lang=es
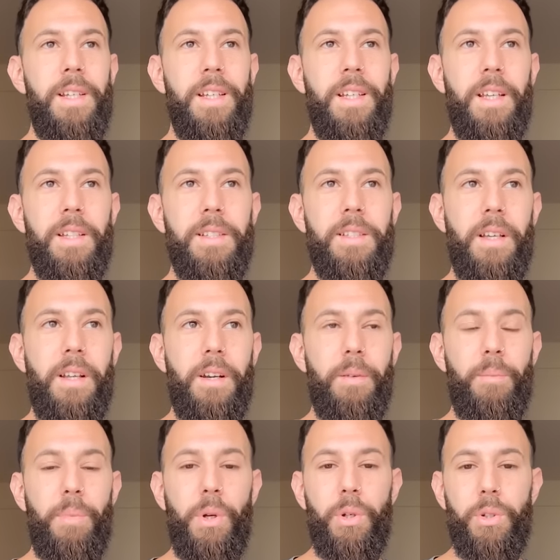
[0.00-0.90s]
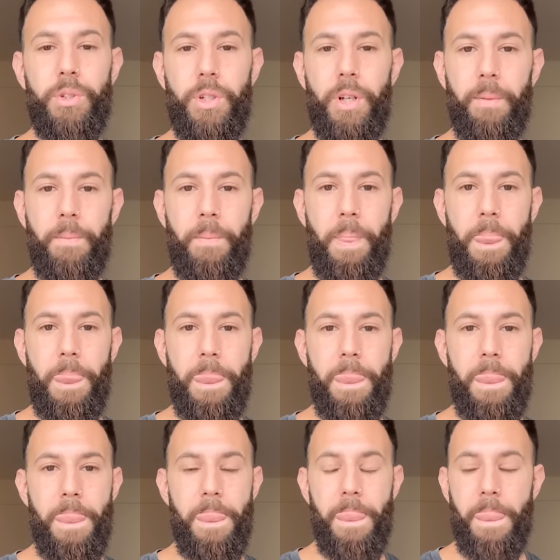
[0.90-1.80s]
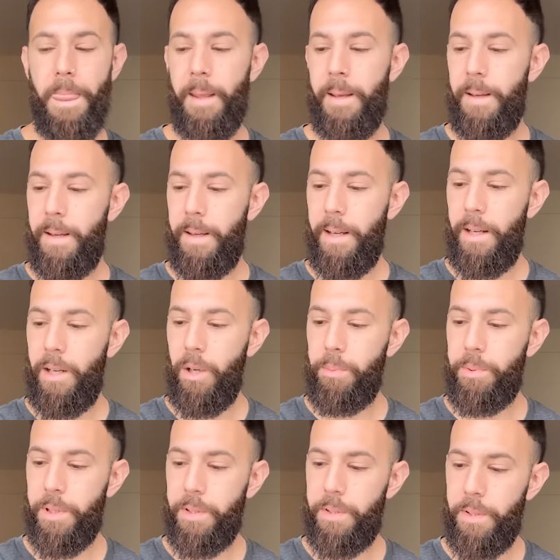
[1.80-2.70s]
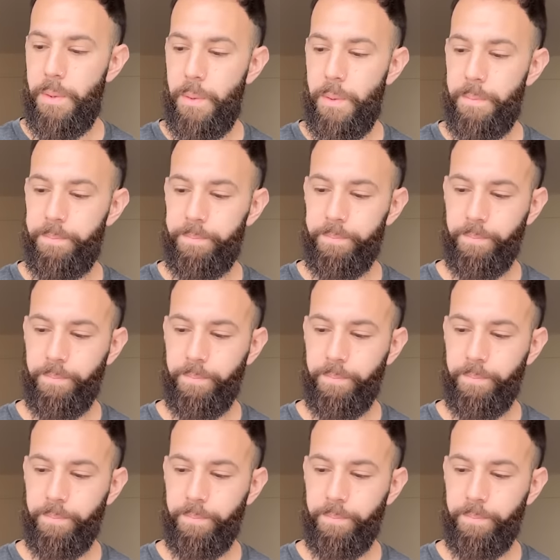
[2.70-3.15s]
que se reprocha el obsesivo.